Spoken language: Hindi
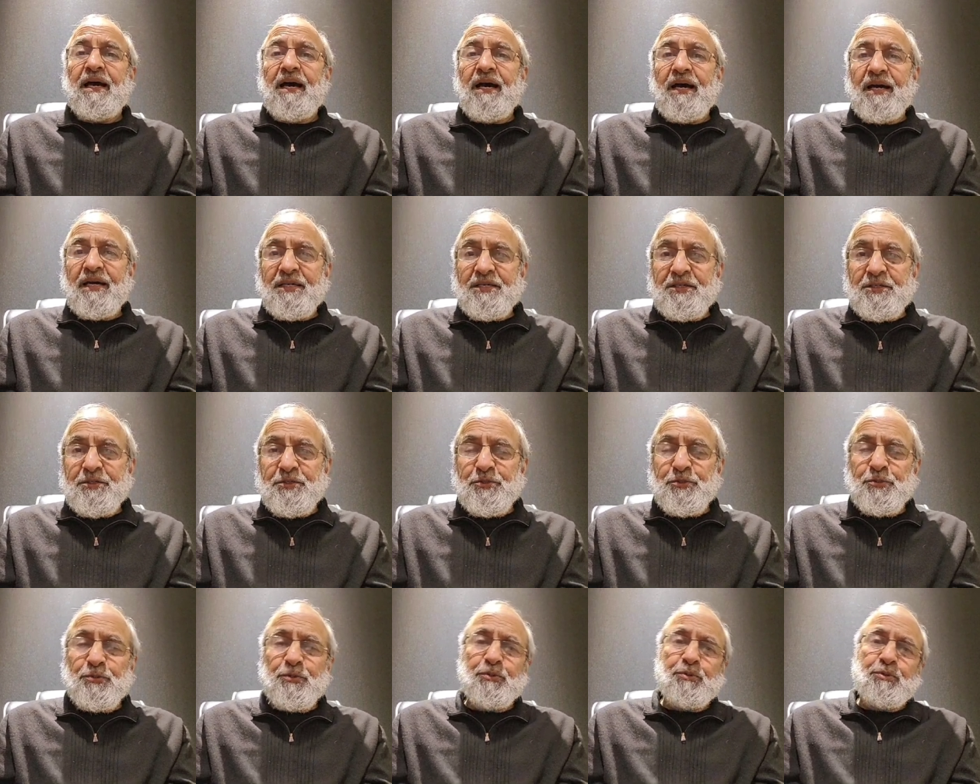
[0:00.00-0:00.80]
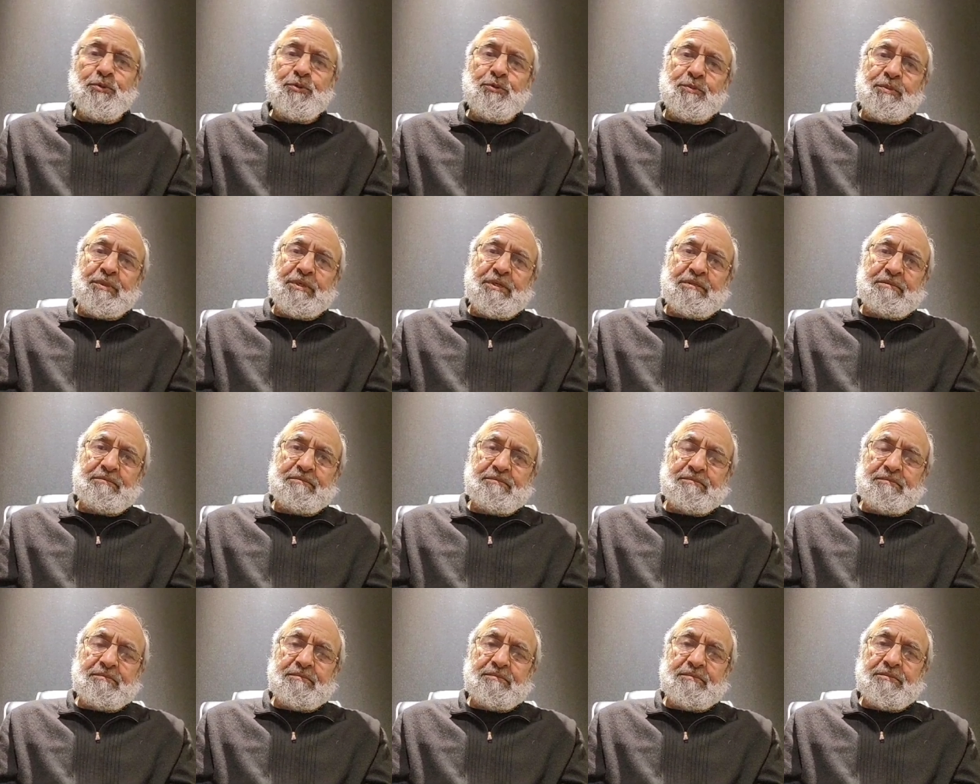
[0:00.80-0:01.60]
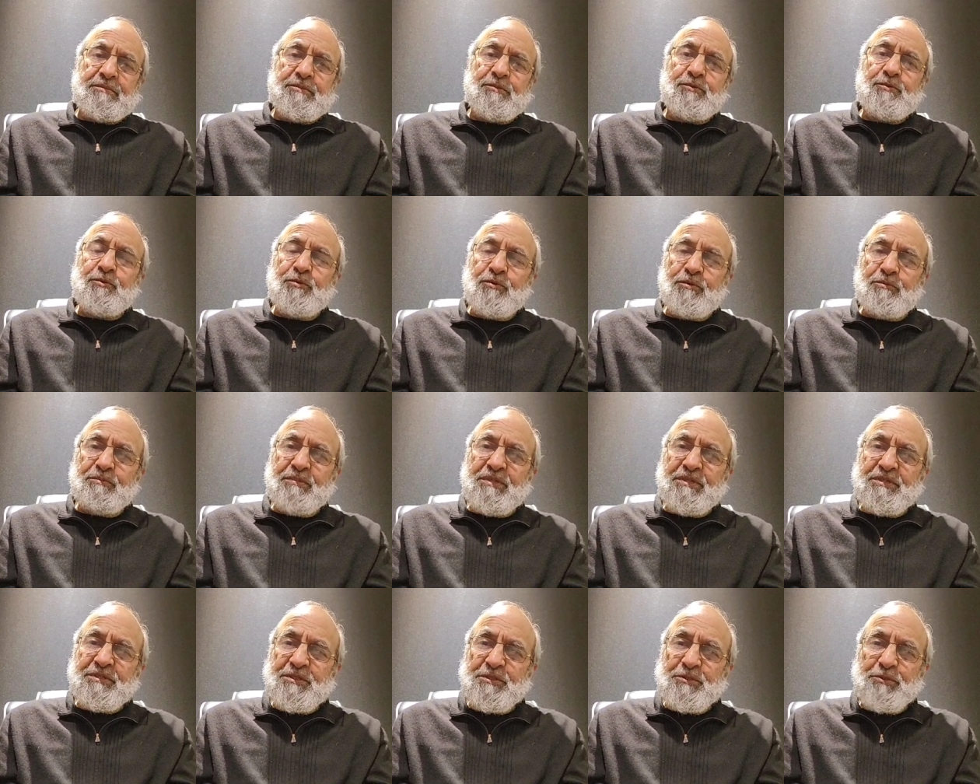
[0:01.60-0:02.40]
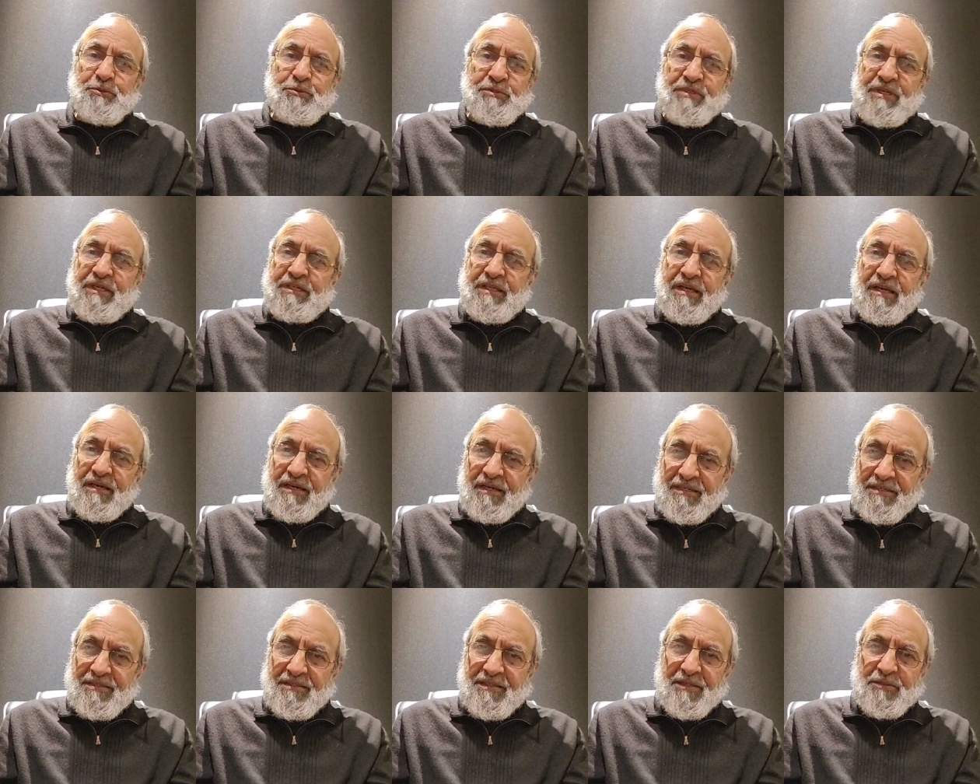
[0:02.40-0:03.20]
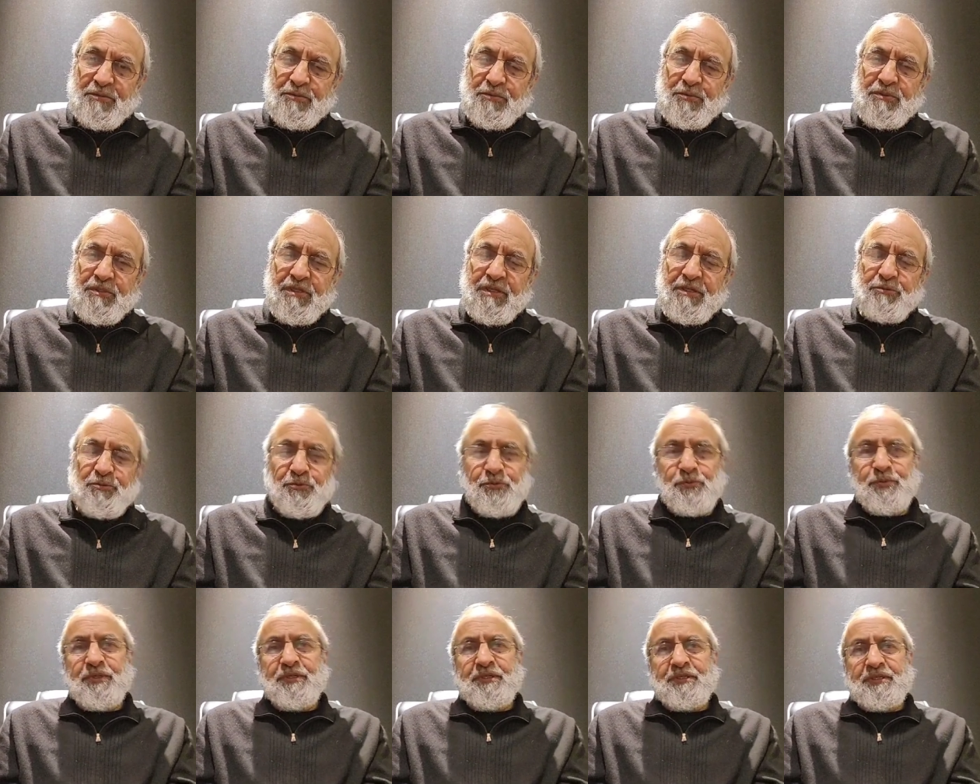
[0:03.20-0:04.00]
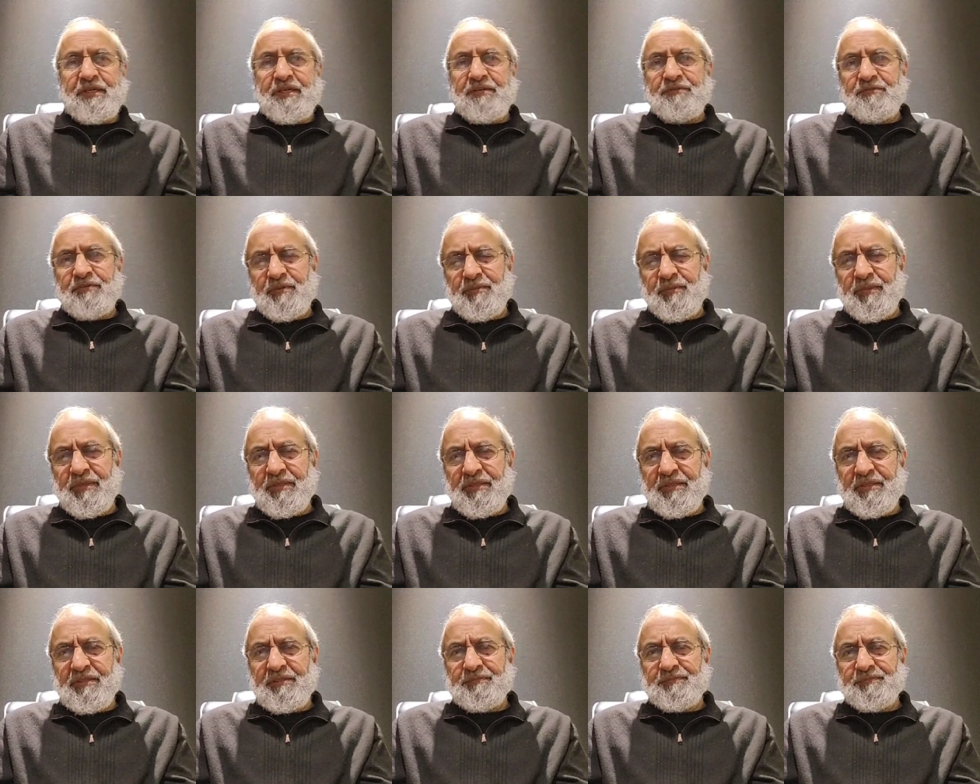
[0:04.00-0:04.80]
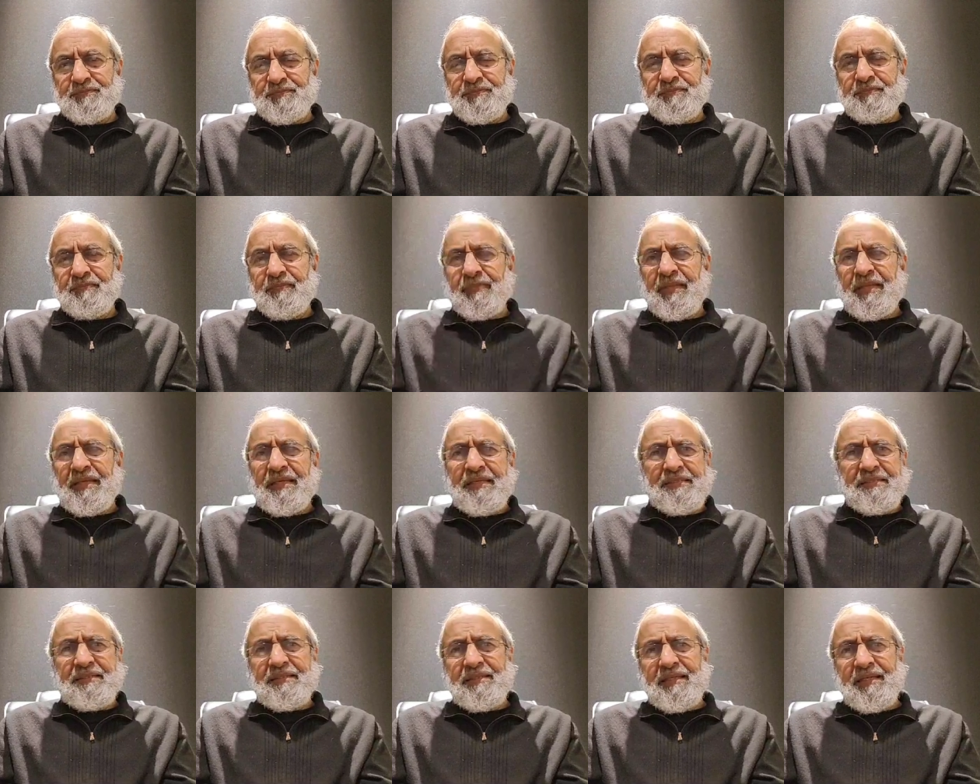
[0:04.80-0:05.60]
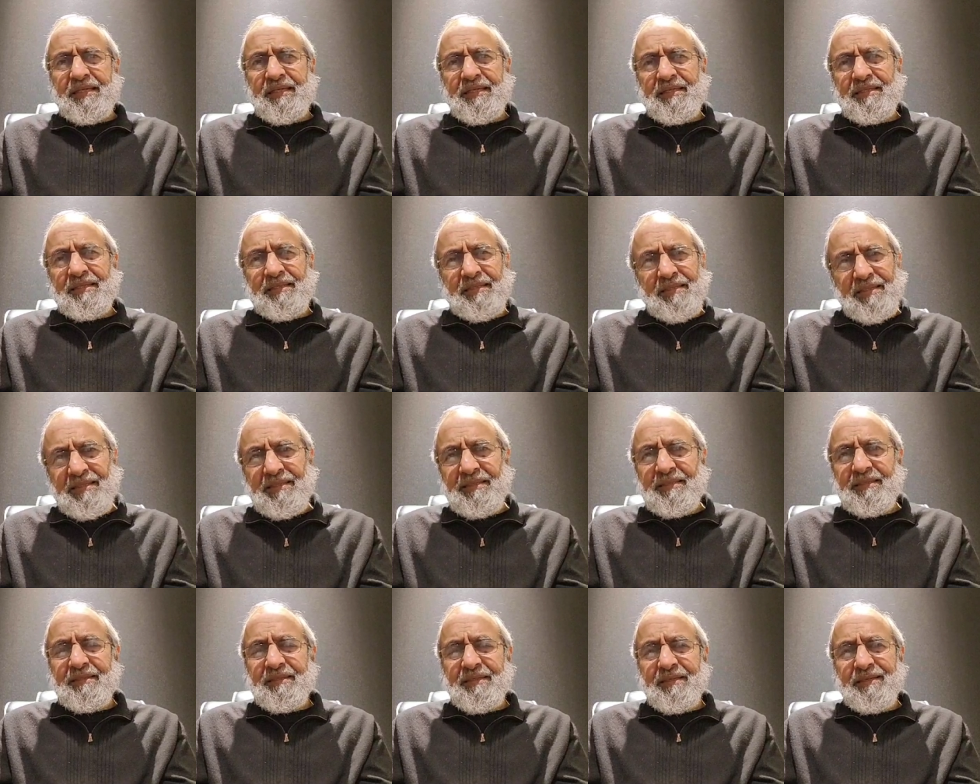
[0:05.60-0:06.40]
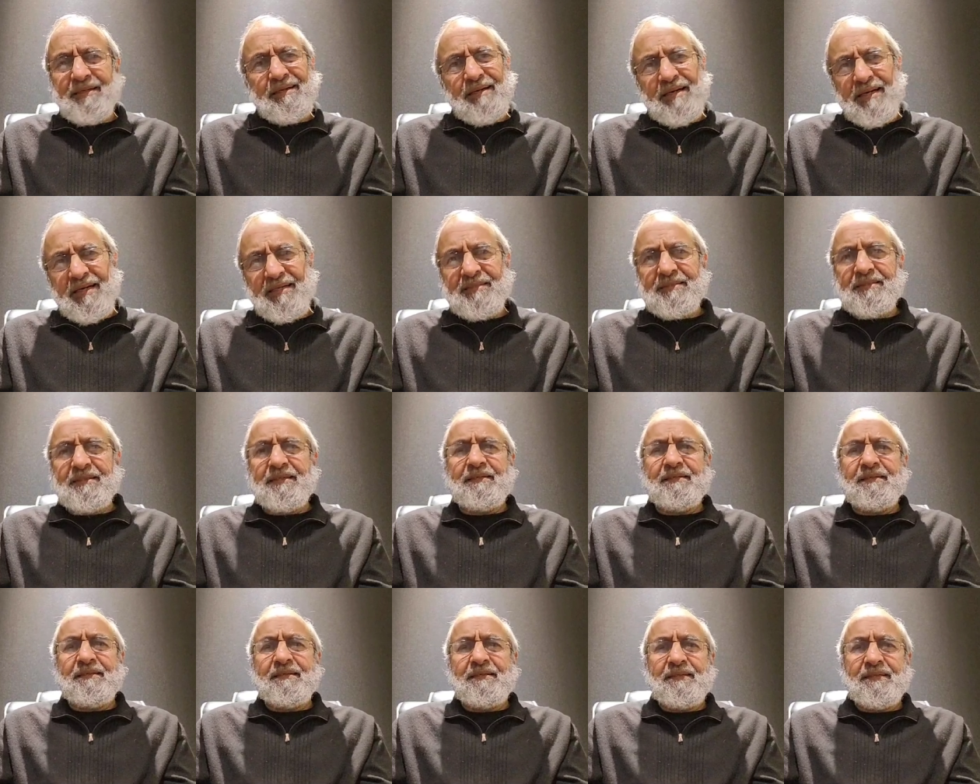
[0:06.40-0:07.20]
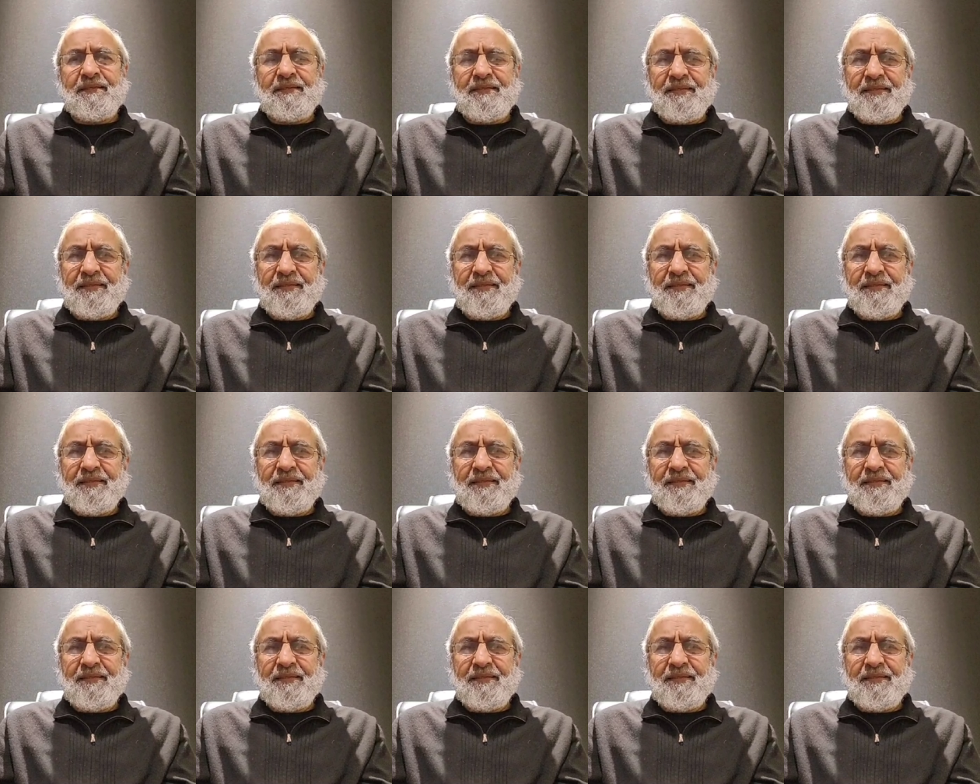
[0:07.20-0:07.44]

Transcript: आईसुर हुमा उनमें से जो ज़्यादा आसान होता उसको इख्तियार फरमाते इसलिए कि दीन आसान है